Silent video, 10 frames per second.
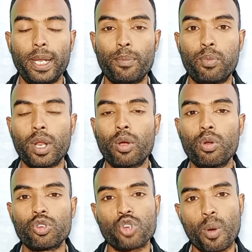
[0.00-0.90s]
এই
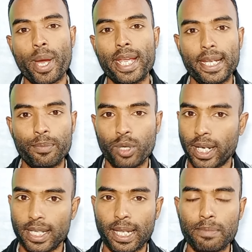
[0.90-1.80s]
প্রোডাক্টগুলো সবাই এই
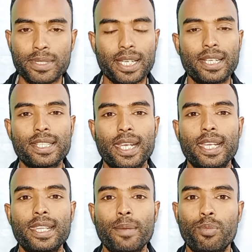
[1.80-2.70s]
প্রোডাক্টের দাম জানে
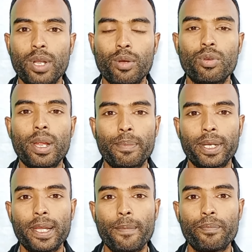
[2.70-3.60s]
সেক্ষেত্রে এই প্রোডাক্টগুলো
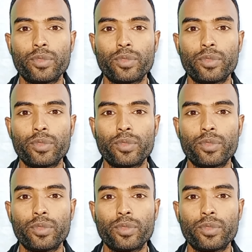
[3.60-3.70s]
আপনাকে